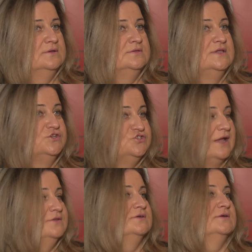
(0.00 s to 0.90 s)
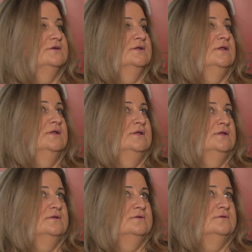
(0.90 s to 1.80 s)
niechcianych
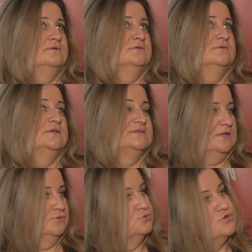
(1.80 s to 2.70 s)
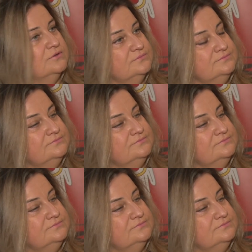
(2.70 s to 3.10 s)
jest tak dużo.